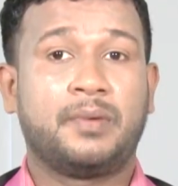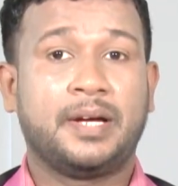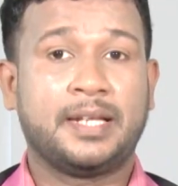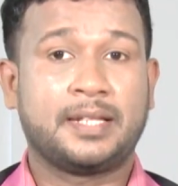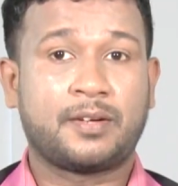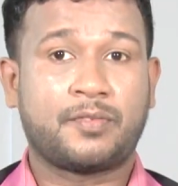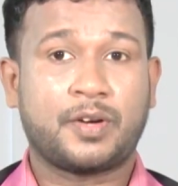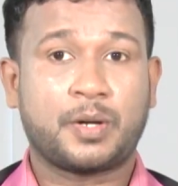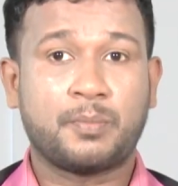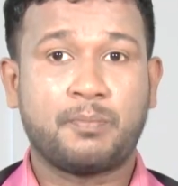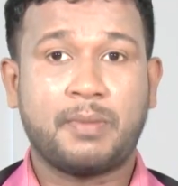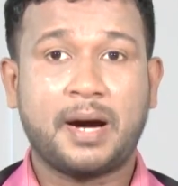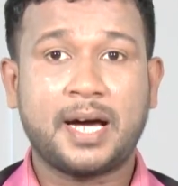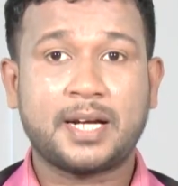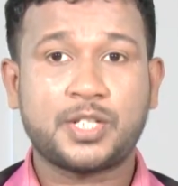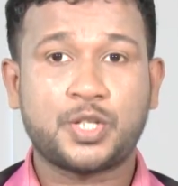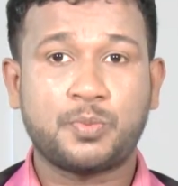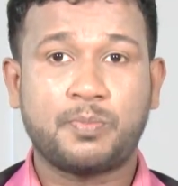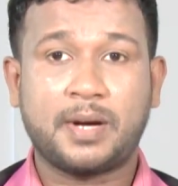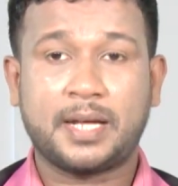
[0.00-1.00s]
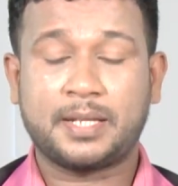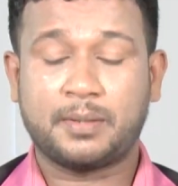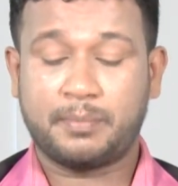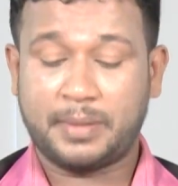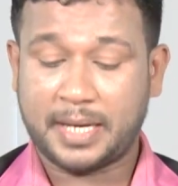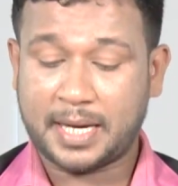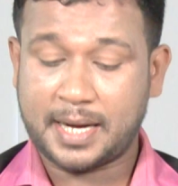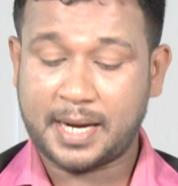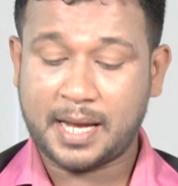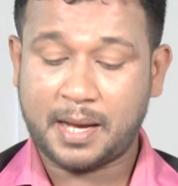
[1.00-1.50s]
எதிர்வரும் மார்ச் மாதம்
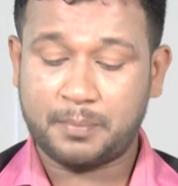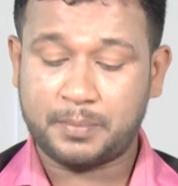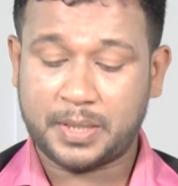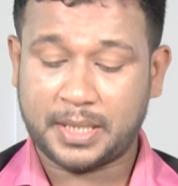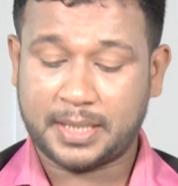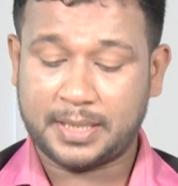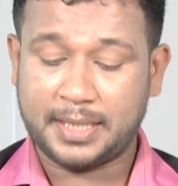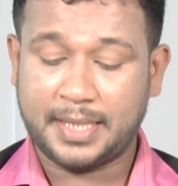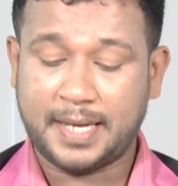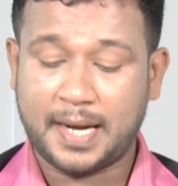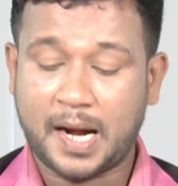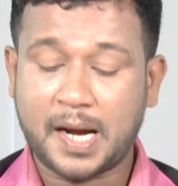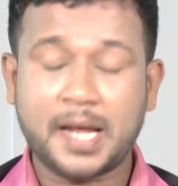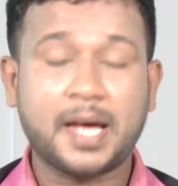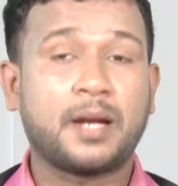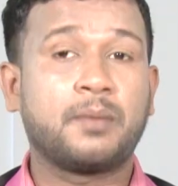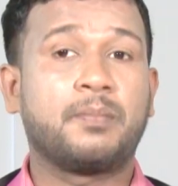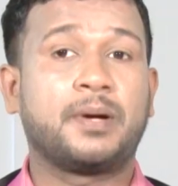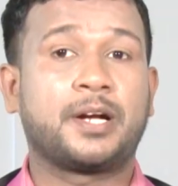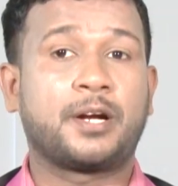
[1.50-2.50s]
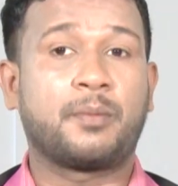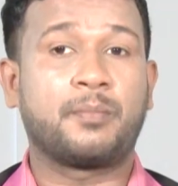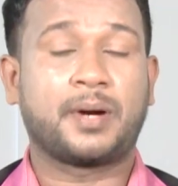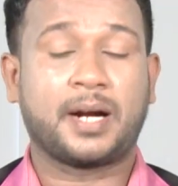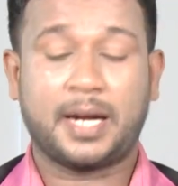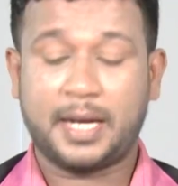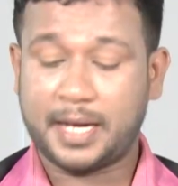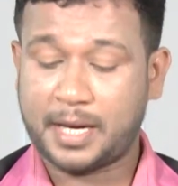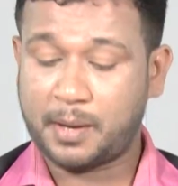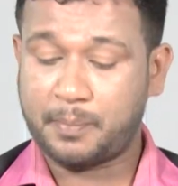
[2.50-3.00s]
இரண்டாம் தேதி நாடாளுமன்றம்
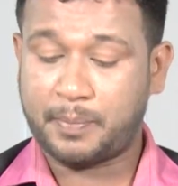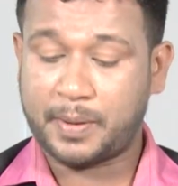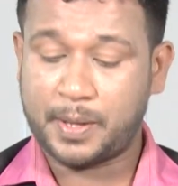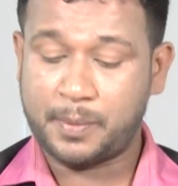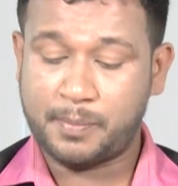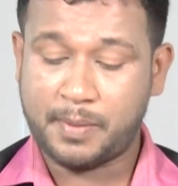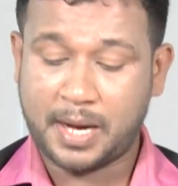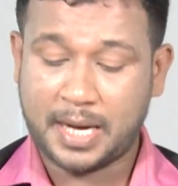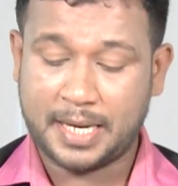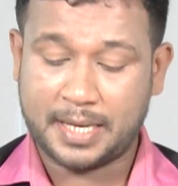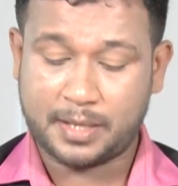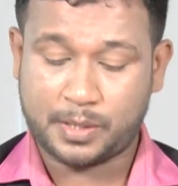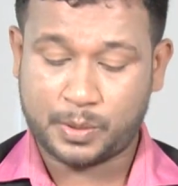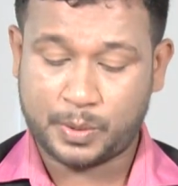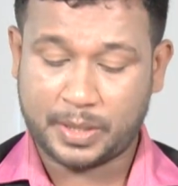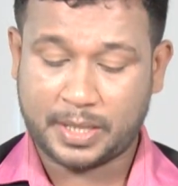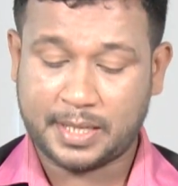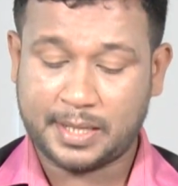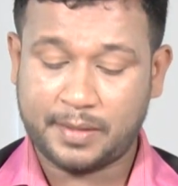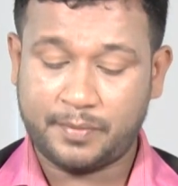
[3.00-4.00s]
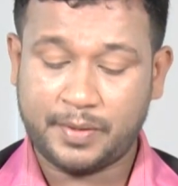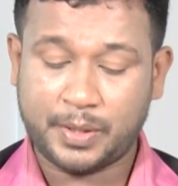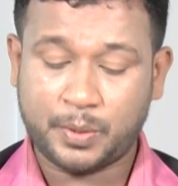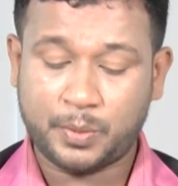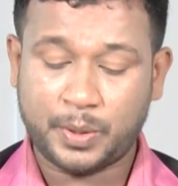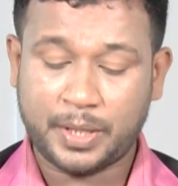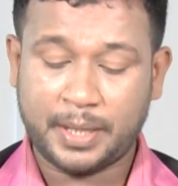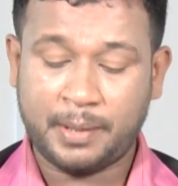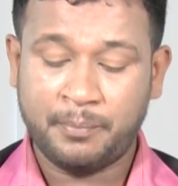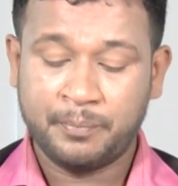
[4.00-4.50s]
கலைக்கப்படுமா என்ற ஒரு
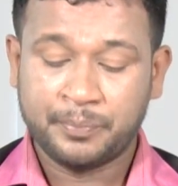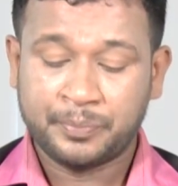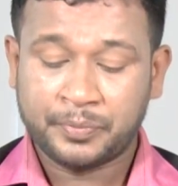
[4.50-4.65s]
கேள்விக்குறி